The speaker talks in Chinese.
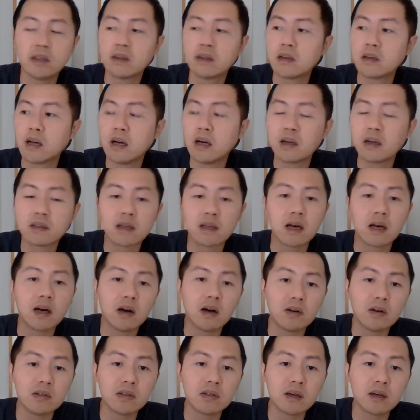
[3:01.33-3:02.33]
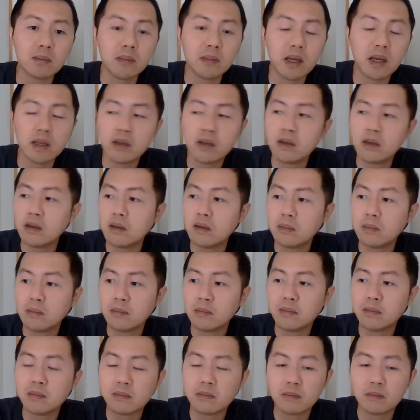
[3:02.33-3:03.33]
这个恒大好像没，
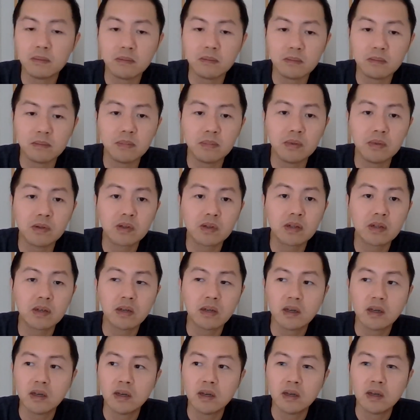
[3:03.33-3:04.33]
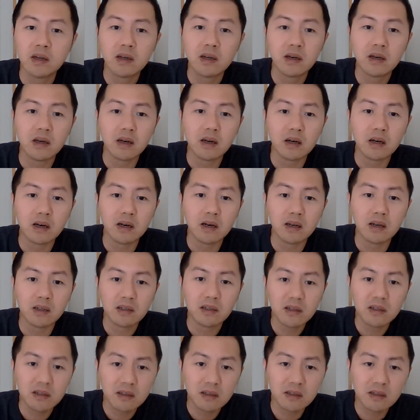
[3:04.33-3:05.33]
嗯不是，啊
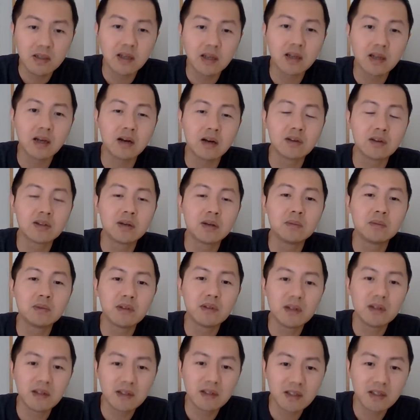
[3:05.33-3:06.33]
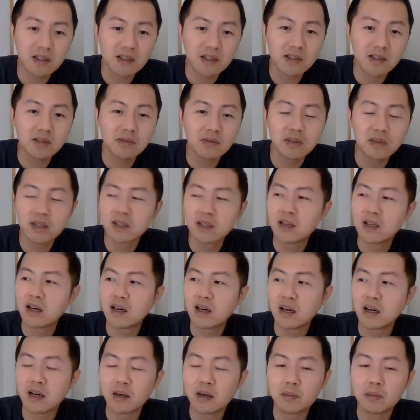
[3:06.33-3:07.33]
热点好像不是热点新闻了
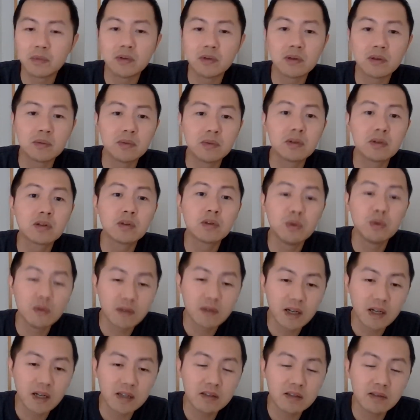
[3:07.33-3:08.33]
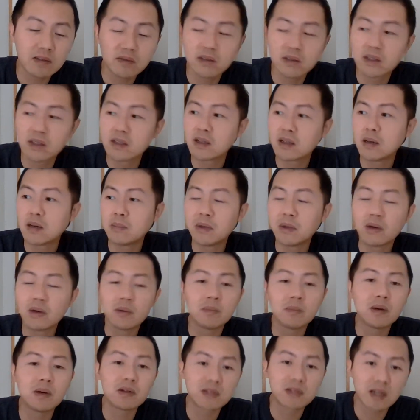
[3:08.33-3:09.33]
啊，不是不是突发新闻呢，没有
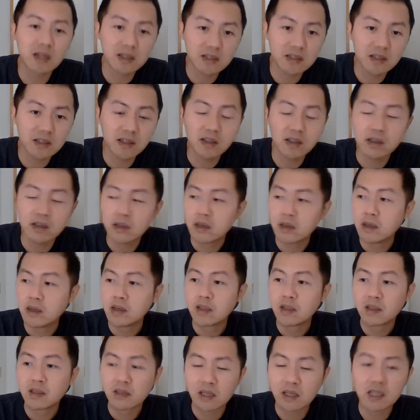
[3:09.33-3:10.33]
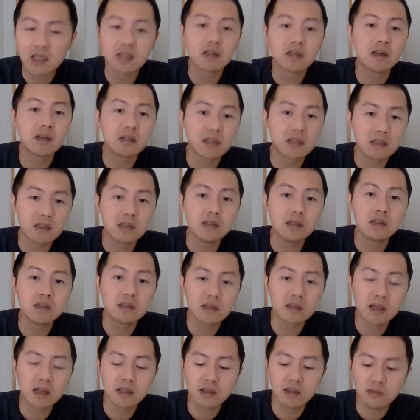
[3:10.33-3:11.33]
爆炸线，但是实质
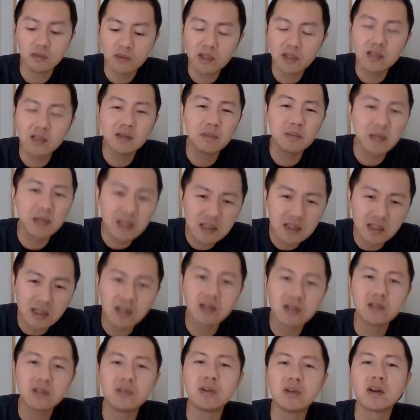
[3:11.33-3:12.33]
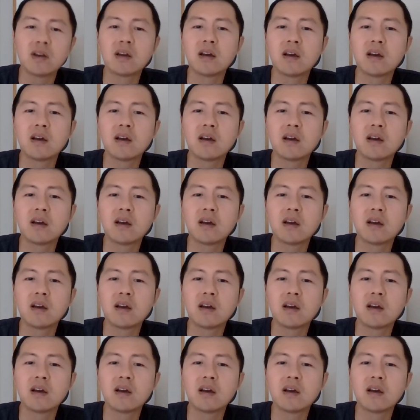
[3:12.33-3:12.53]
上它问题没解决。